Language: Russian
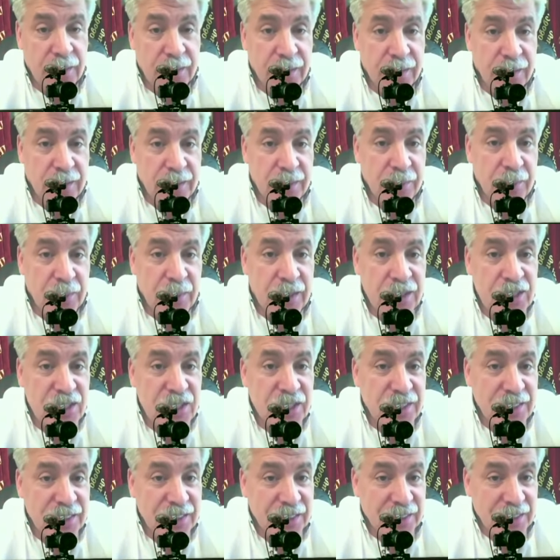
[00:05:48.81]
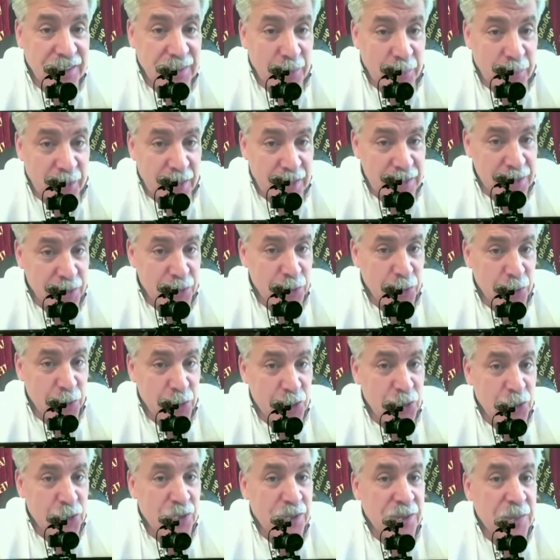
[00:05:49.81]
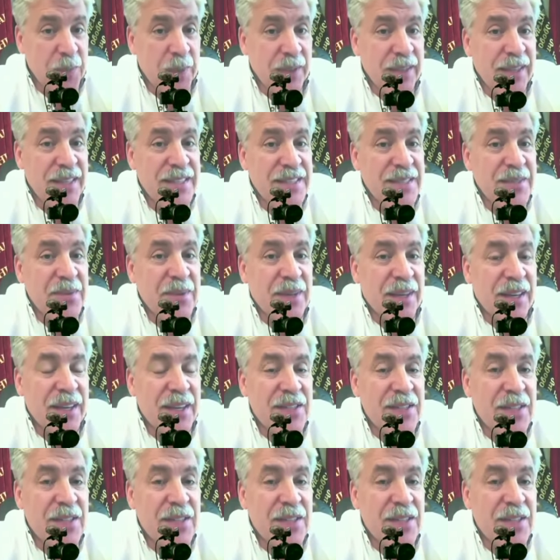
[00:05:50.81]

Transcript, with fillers: И Марченко так напрягся, думал, что он нападать собирается.